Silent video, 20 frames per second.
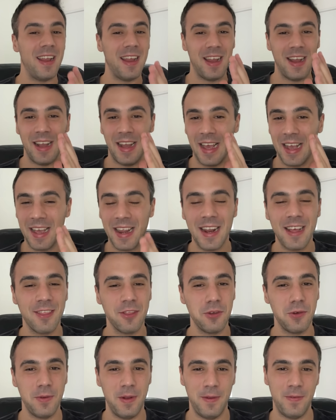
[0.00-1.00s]
la gran
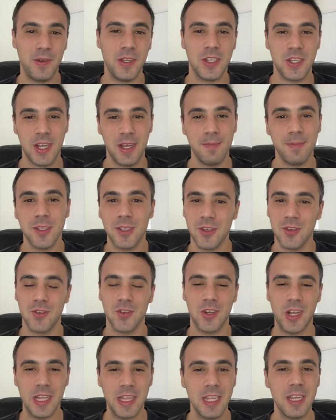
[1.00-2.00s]
doble fecha de amistosos
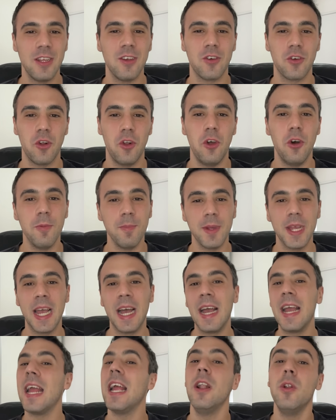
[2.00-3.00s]
que ha tenido
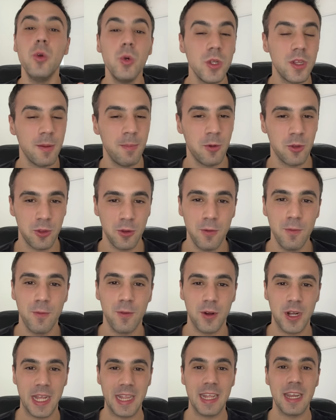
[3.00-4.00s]
Colombia, el último
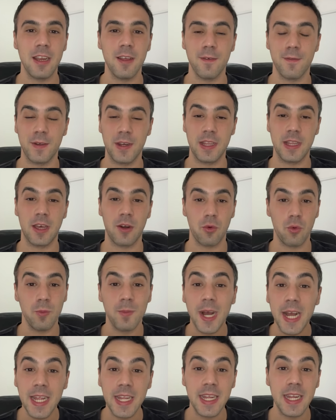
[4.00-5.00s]
triunfo que ha tenido frente a
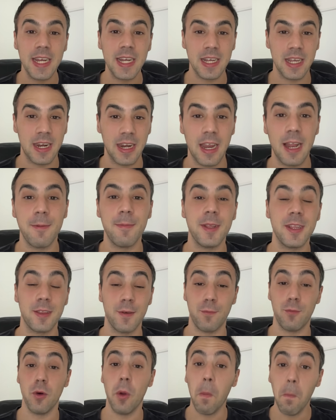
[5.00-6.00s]
Rumania, que realmente
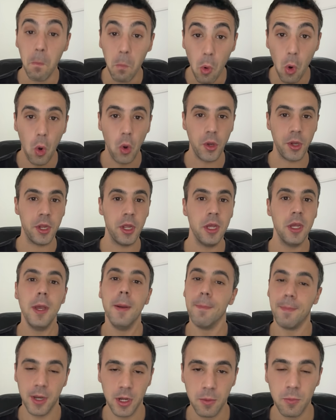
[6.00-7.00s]
fue muy,
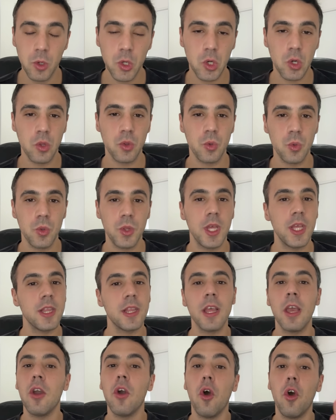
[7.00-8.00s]
pero muy
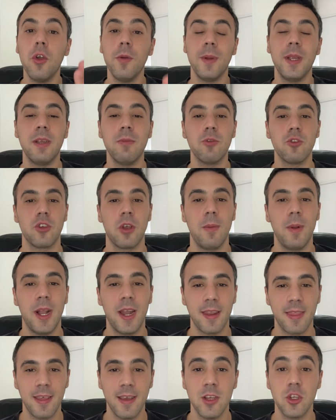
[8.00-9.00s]
contundente. Hoy venimos a
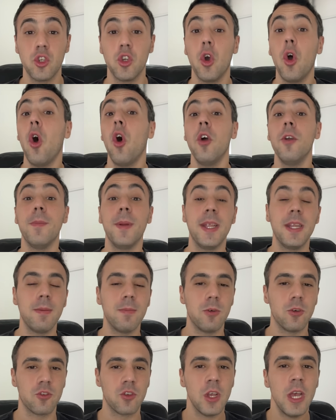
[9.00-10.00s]
hablar de ello, hoy
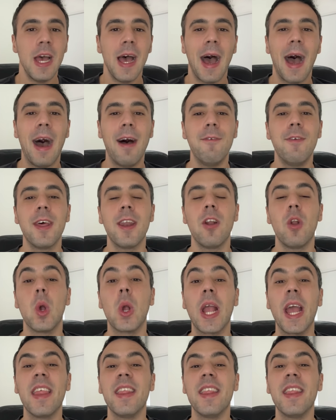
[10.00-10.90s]
venimos a ver lo que ha